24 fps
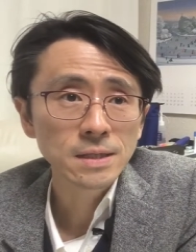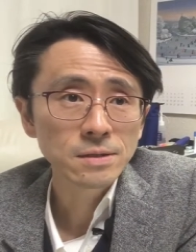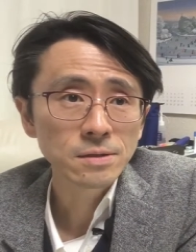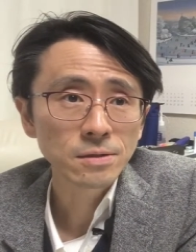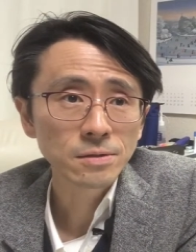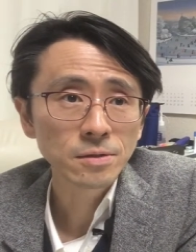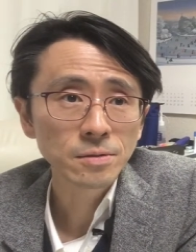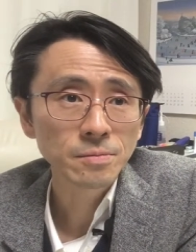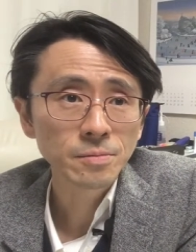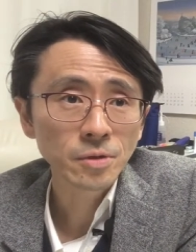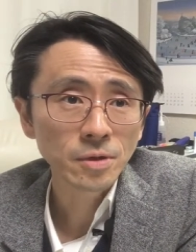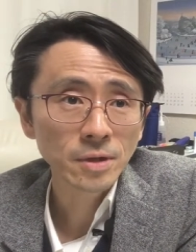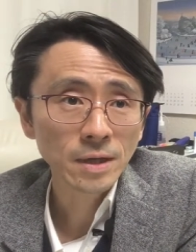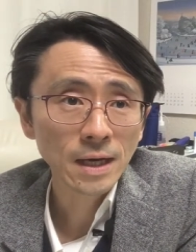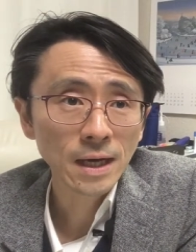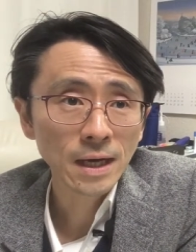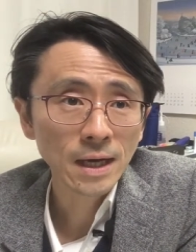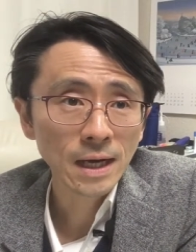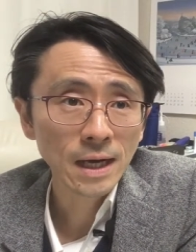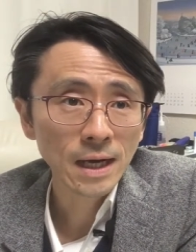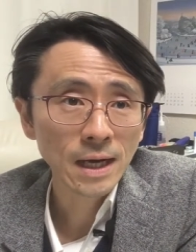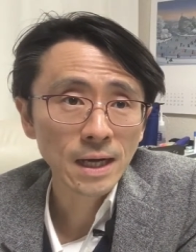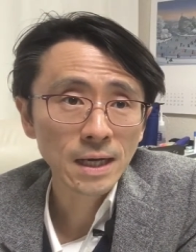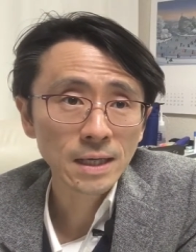その物件
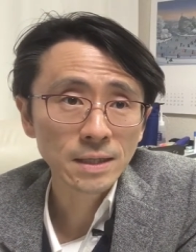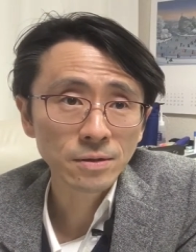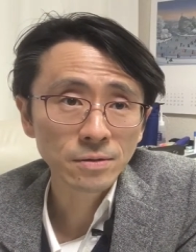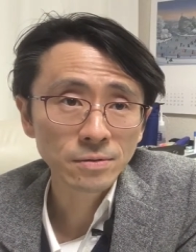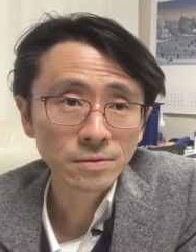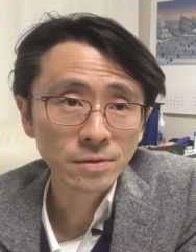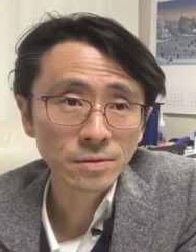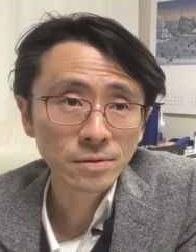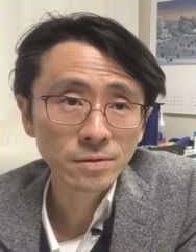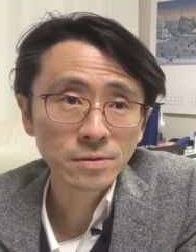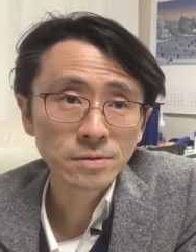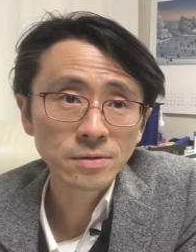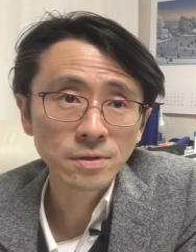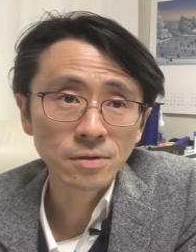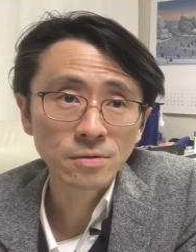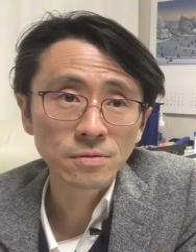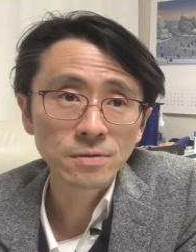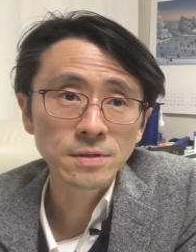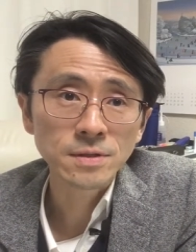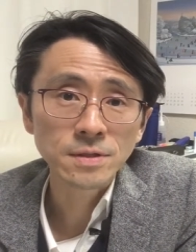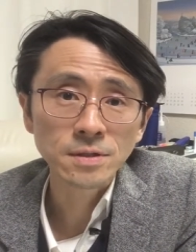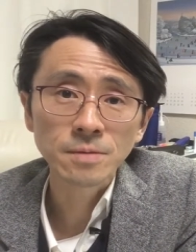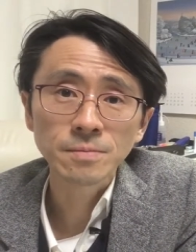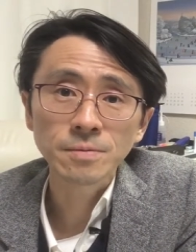がどんどんどんどん空
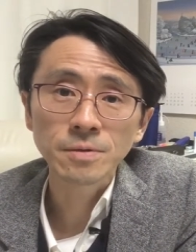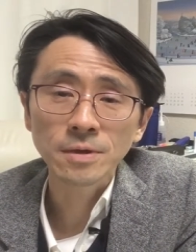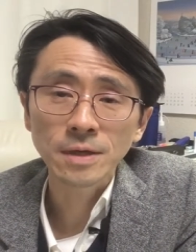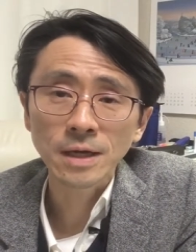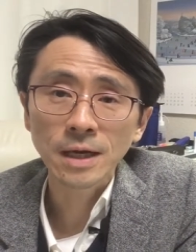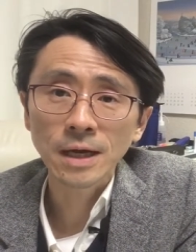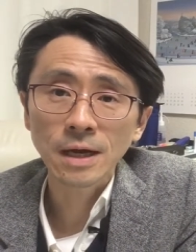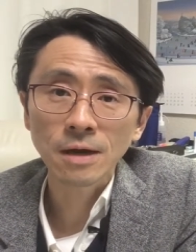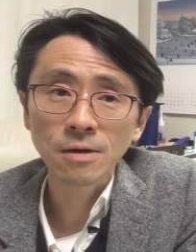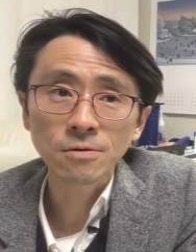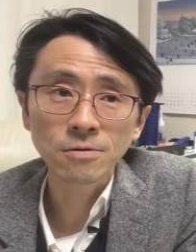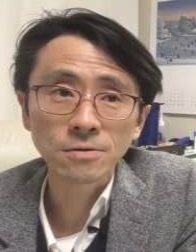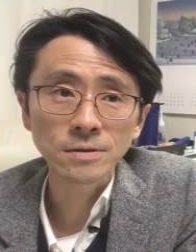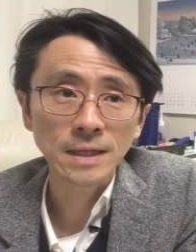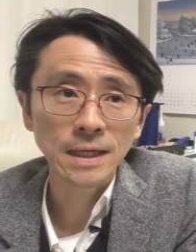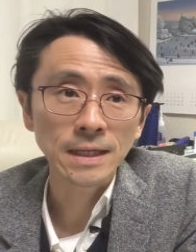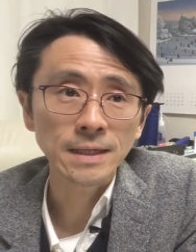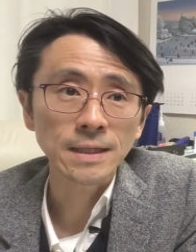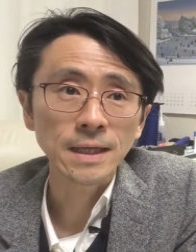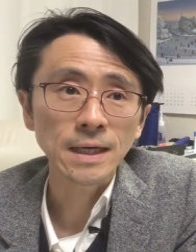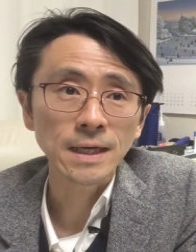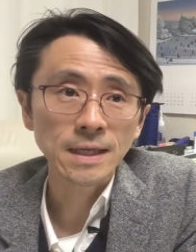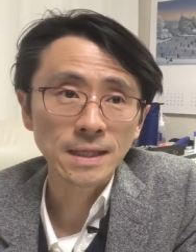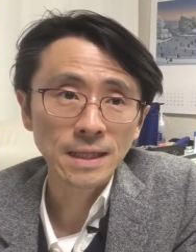室の物件が多くなっ
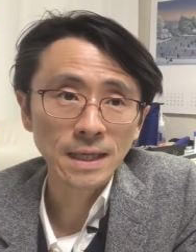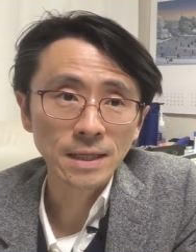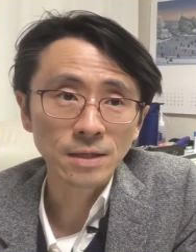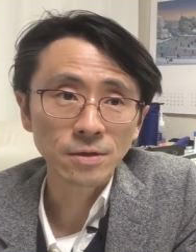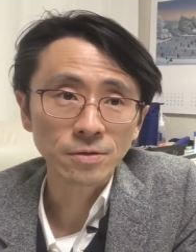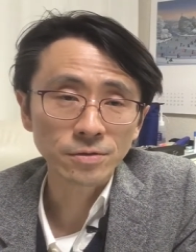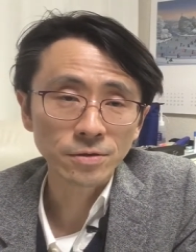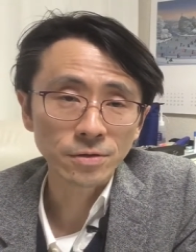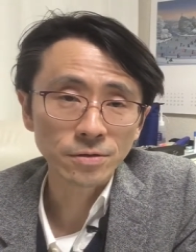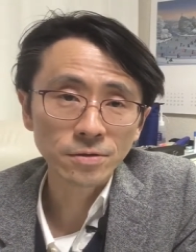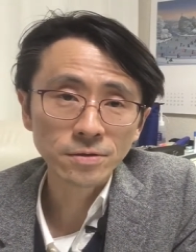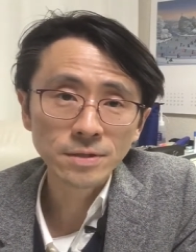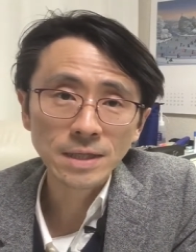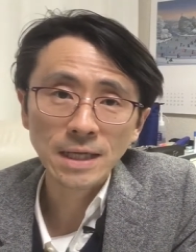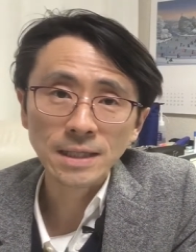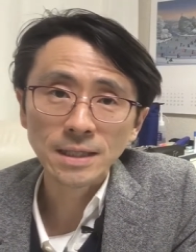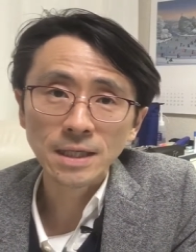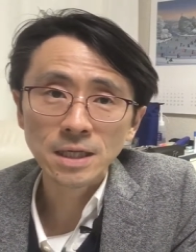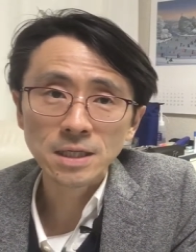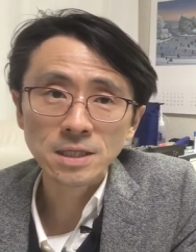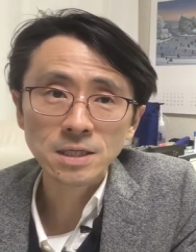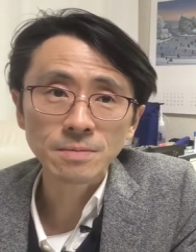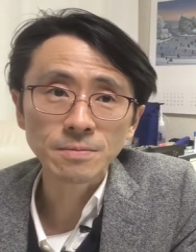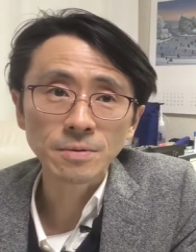てきてどんどんどんどん
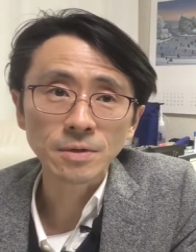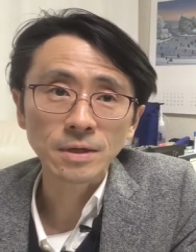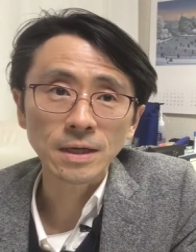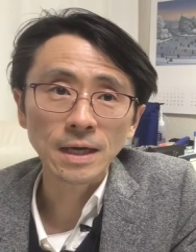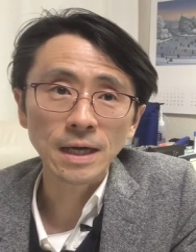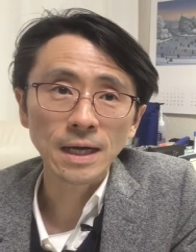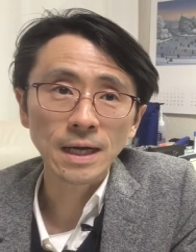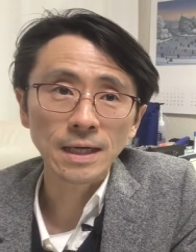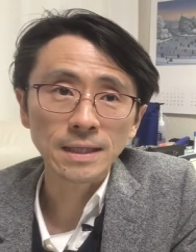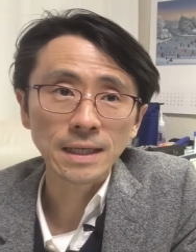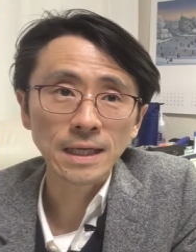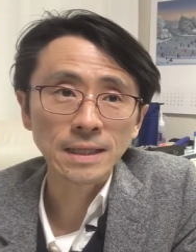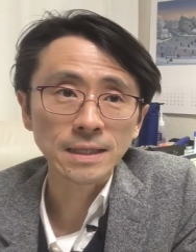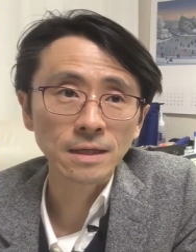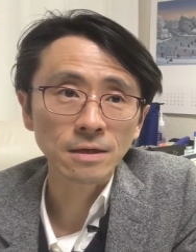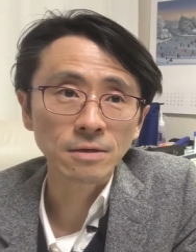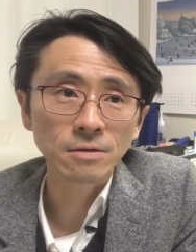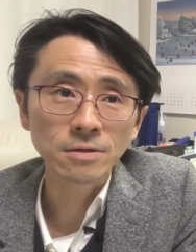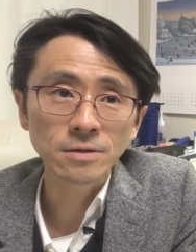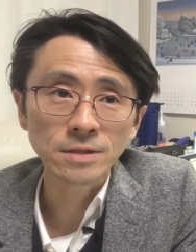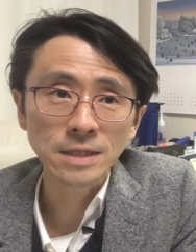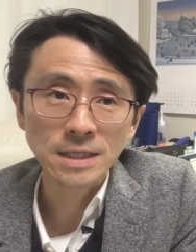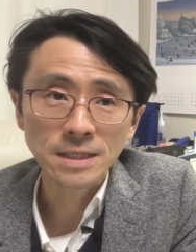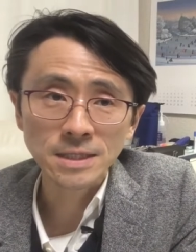新しい物件が建ってく
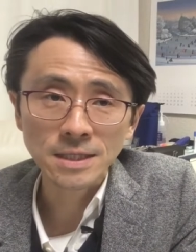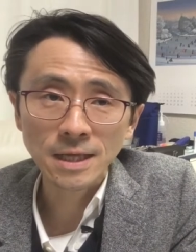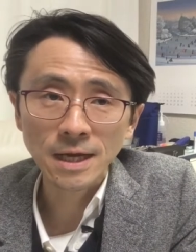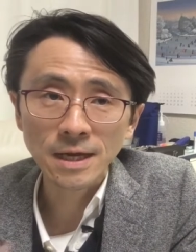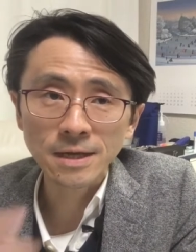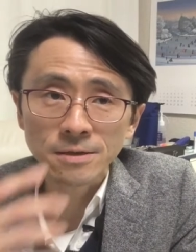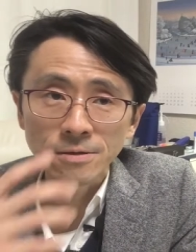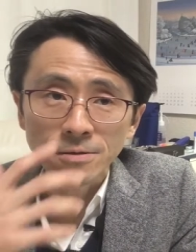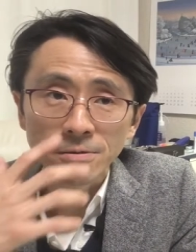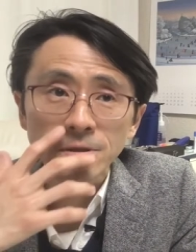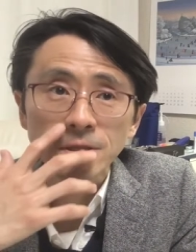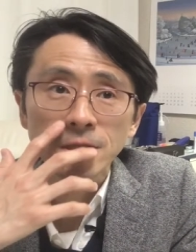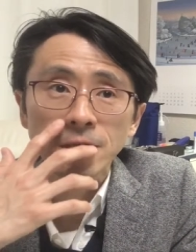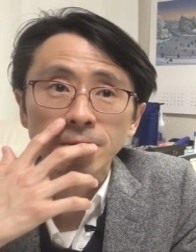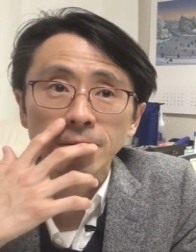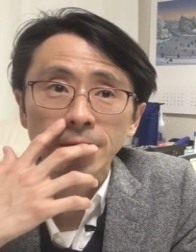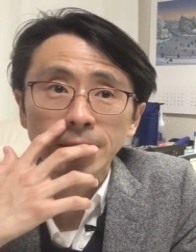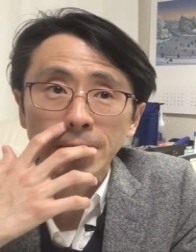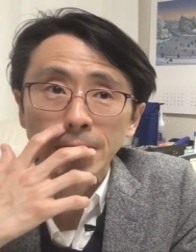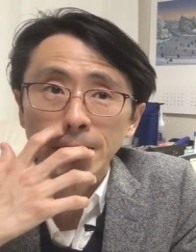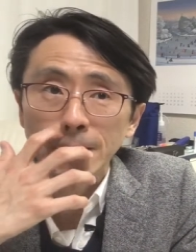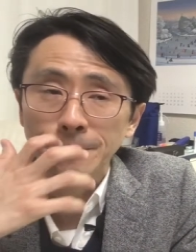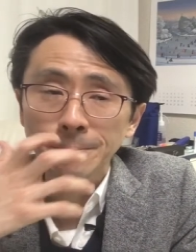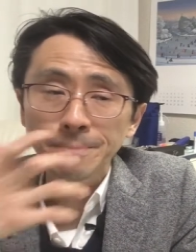るような時代においては
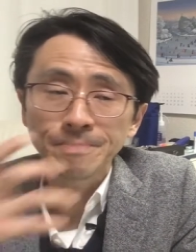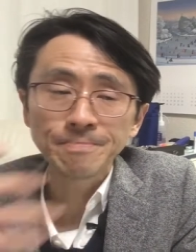ね